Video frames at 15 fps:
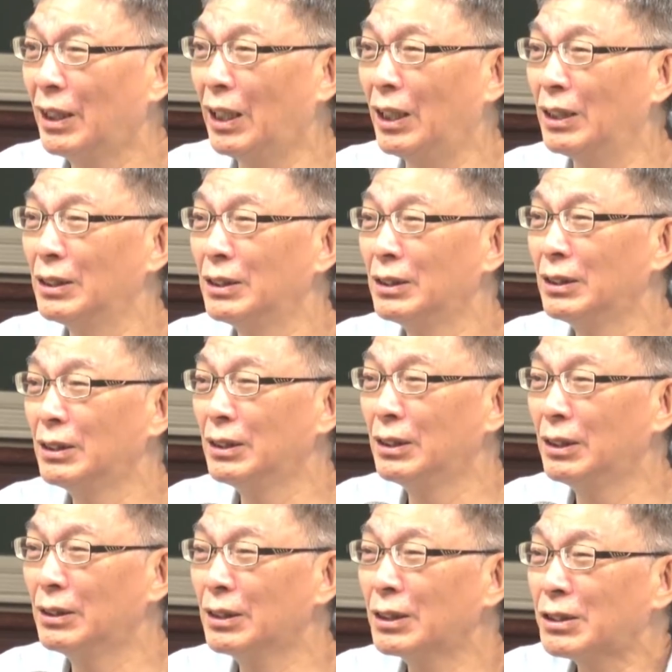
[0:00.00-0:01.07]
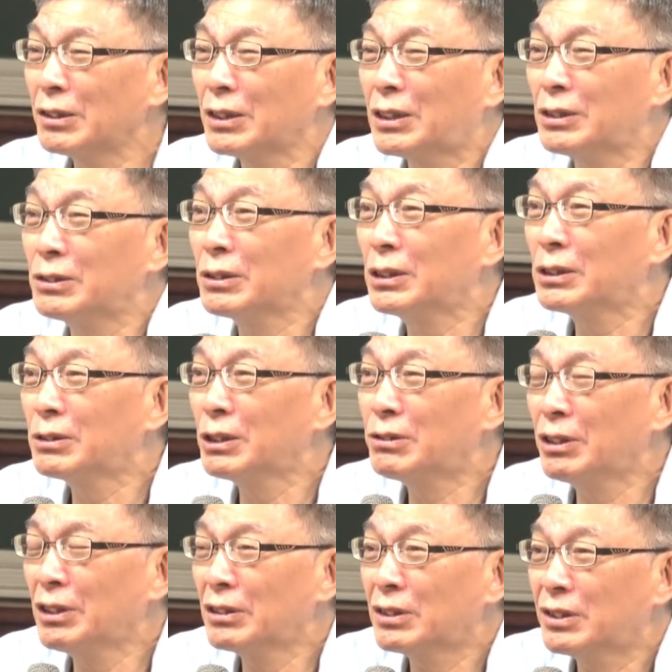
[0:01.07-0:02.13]
啊，那就是很多人会
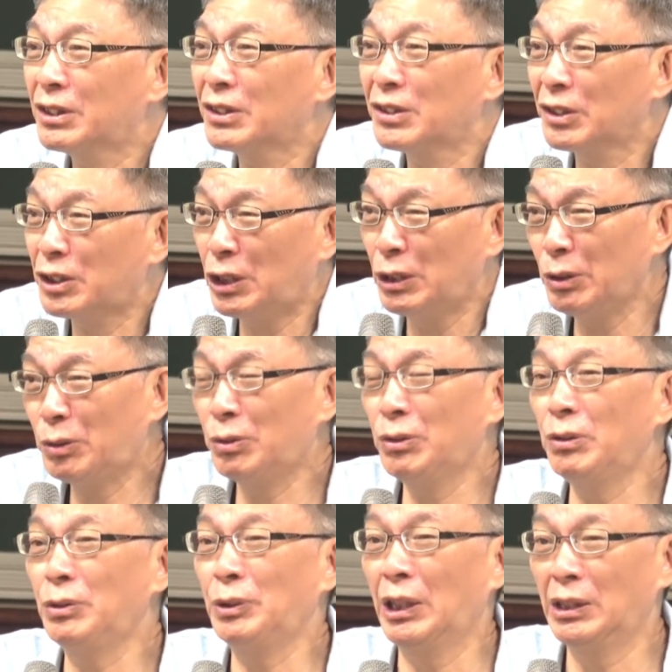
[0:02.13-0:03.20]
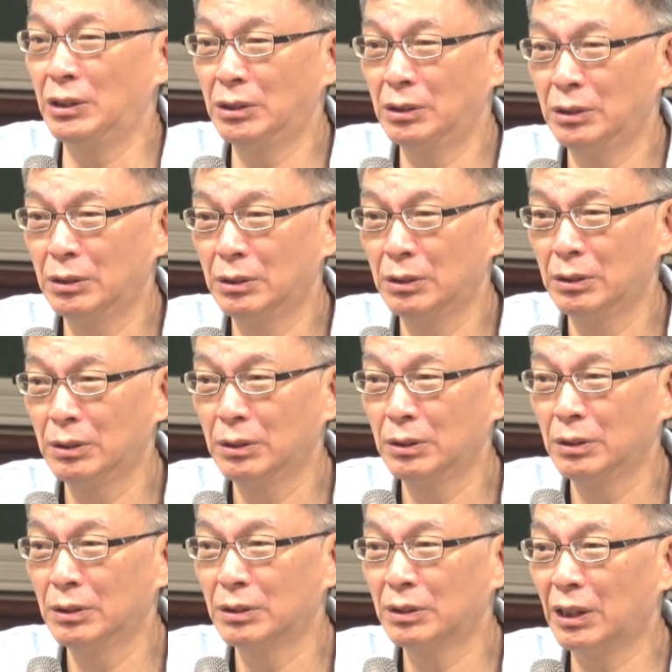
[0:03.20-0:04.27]
觉得这个是情绪语言，
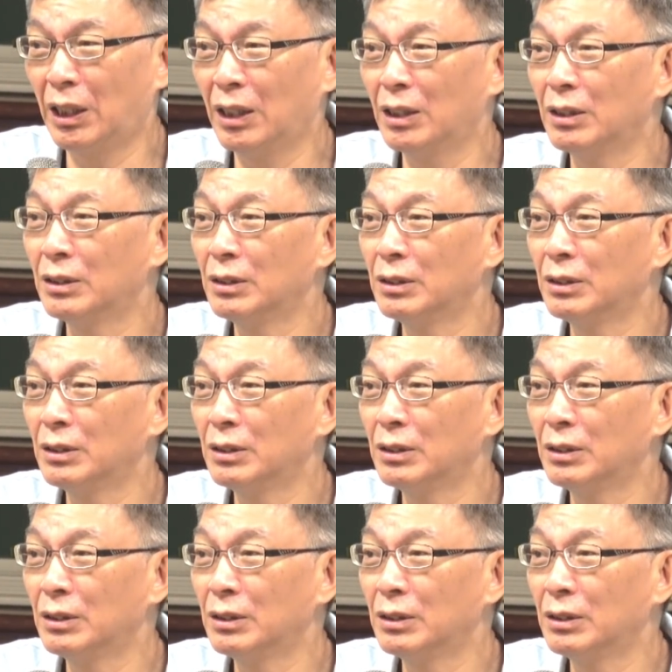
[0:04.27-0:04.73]
啊，